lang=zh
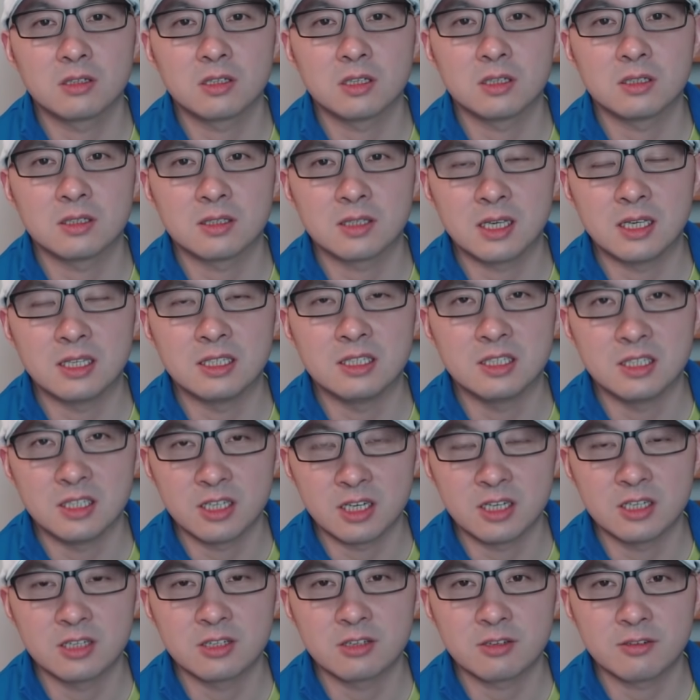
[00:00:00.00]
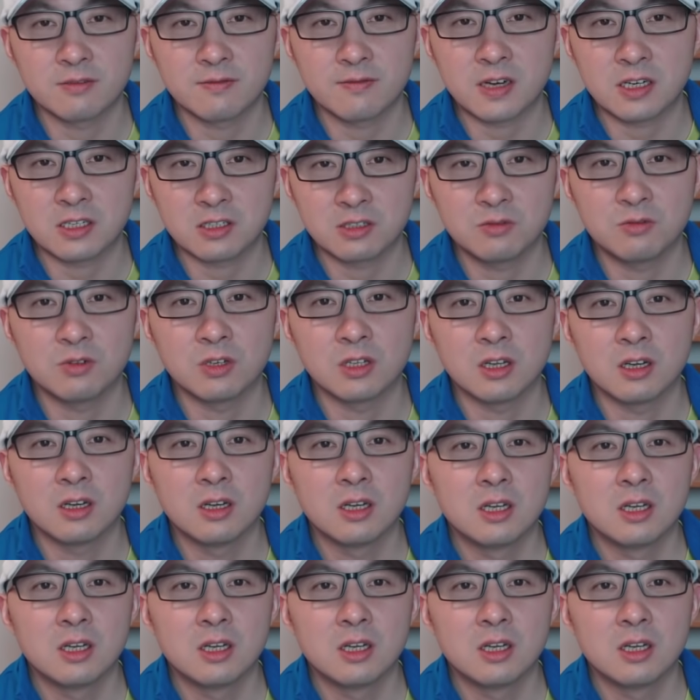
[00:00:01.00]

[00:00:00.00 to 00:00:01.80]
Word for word: 这个在以前是发生过的，